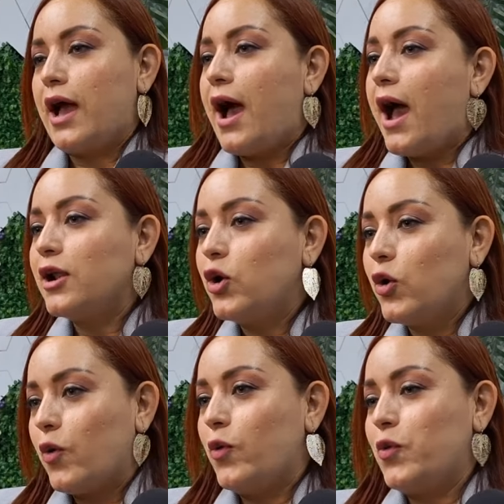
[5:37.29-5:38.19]

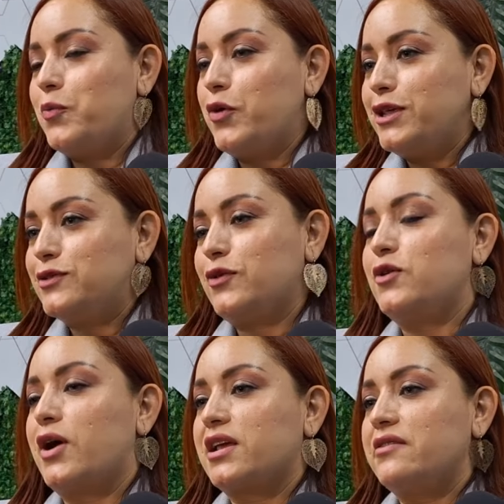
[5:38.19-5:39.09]
algo bonito del
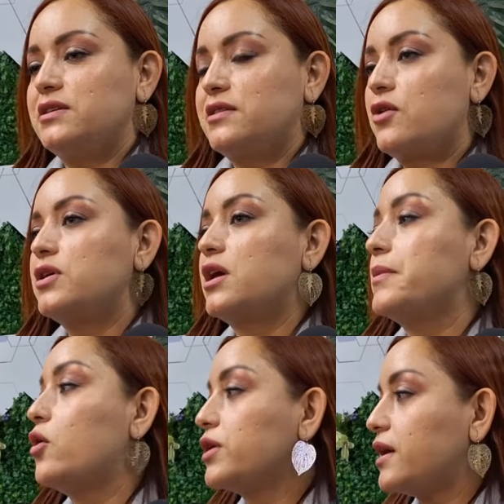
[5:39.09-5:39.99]
lugar que visitaron y que
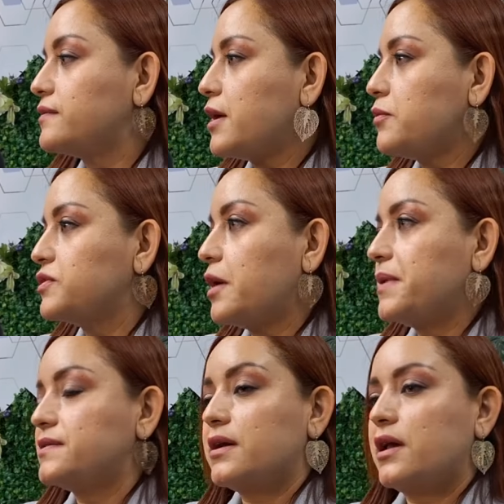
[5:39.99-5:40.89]
mejor que estas hermosas
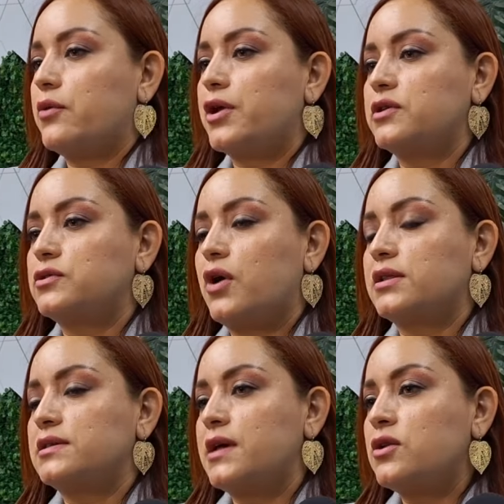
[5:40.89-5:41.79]
piezas que elaboran nuestros
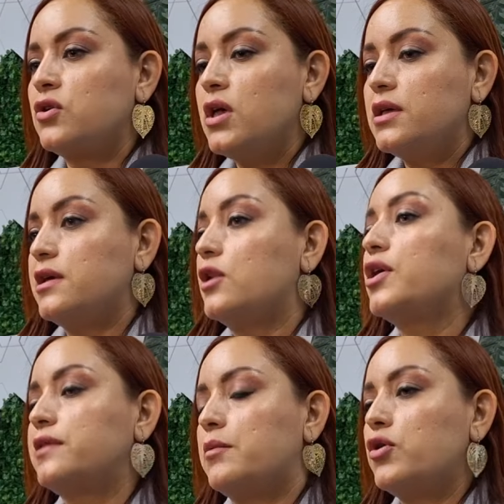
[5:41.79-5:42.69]
artesanos. Ya nos
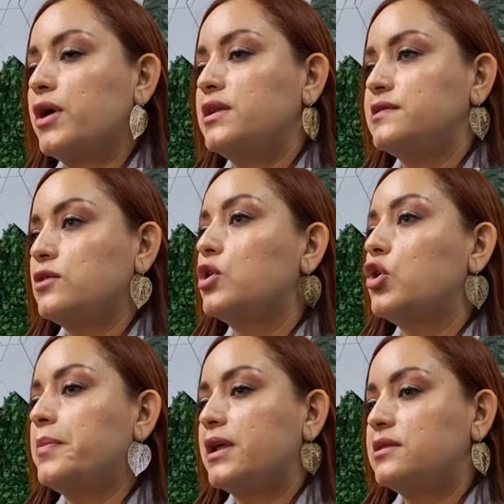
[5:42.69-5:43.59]
estamos organizando en
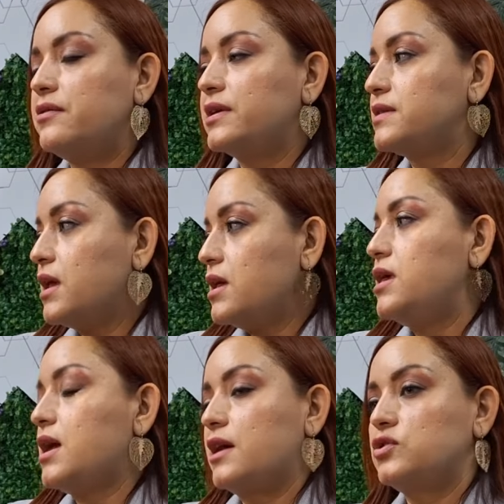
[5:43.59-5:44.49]
cooperativas
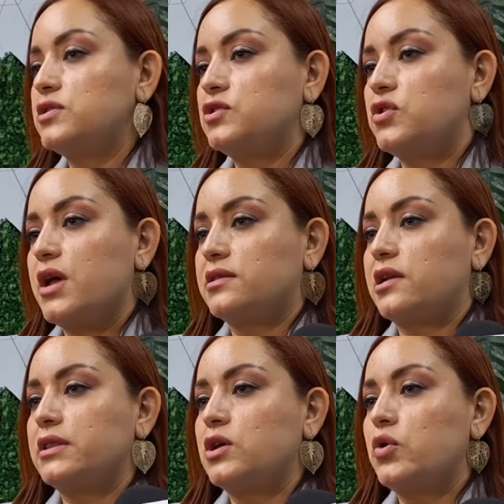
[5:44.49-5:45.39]
y en asociaciones a
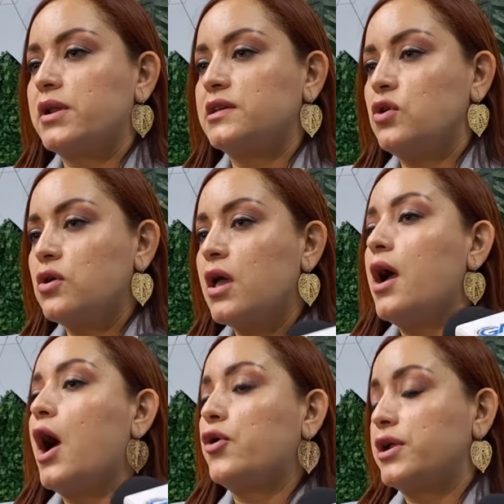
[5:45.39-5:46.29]
través de gobernación.
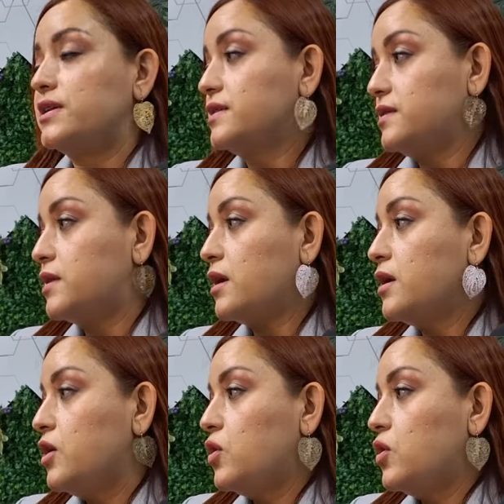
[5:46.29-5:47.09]
Ahora necesitan